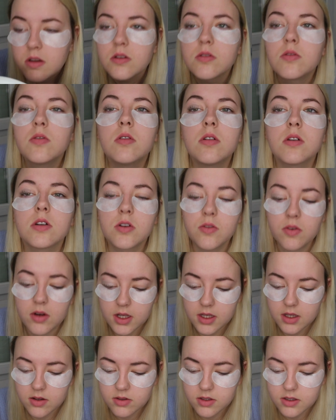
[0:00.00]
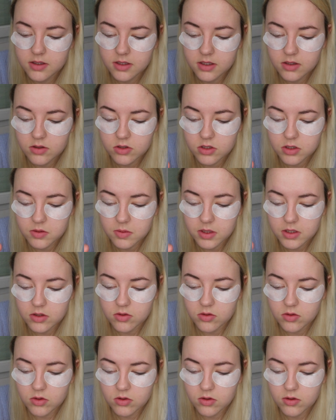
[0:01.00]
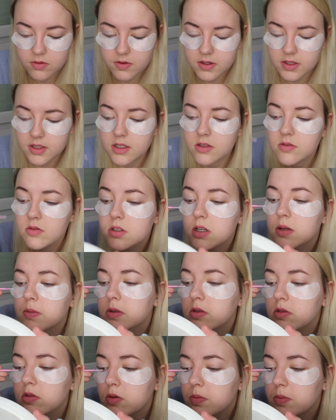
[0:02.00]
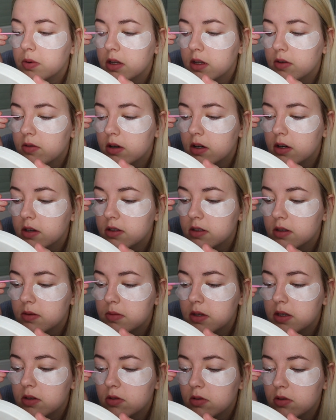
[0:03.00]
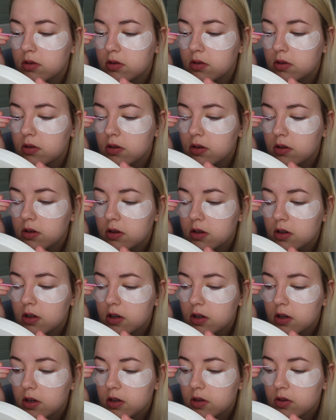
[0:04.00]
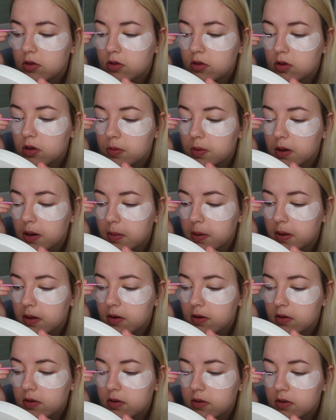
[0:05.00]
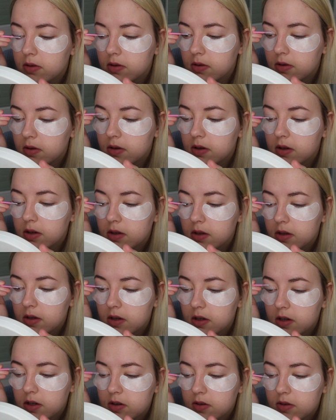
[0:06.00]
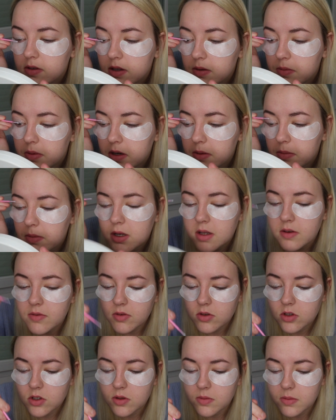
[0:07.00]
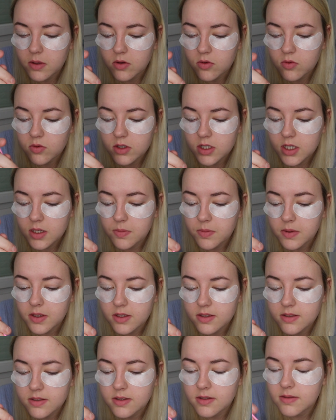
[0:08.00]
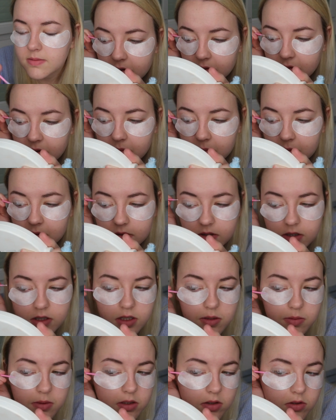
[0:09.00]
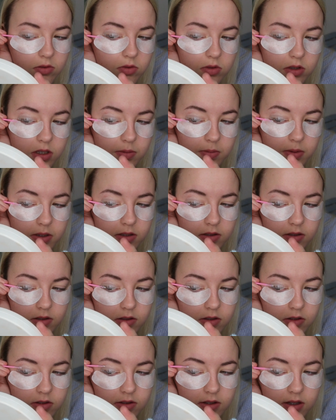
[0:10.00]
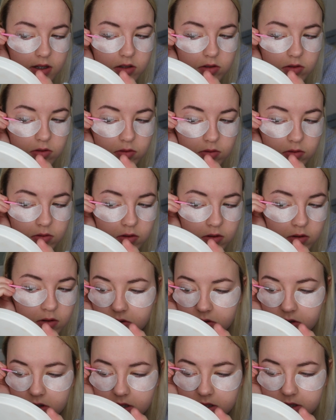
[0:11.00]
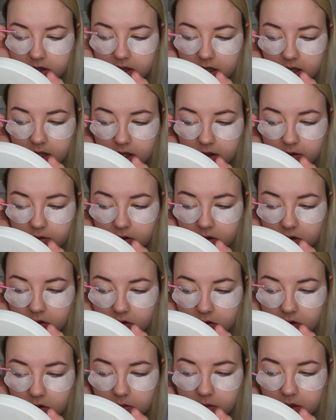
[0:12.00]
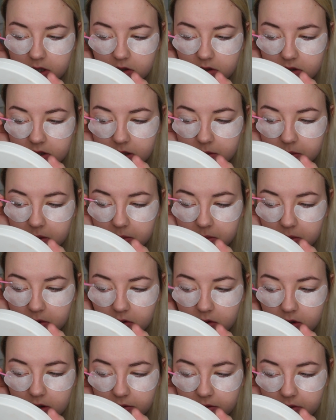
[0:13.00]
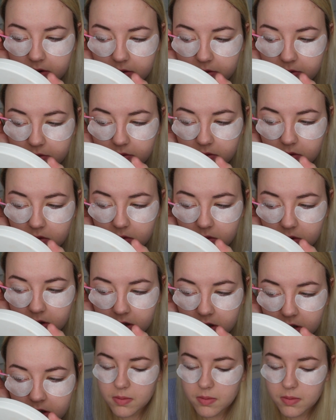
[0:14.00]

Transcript: Du coup, quand je vois la quantité que je mets de trucs de fixation, j'ai l'impression de pas en avoir assez mis de trucs de permanente. Je sais pas. Mais là, vu que je le mets en couche épaisse, c'est vraiment utile d'y mettre en couche épaisse J'en sais rien du tout. Toujours un cil qui veut retomber. Je sais pas pourquoi il fait le fou, lui.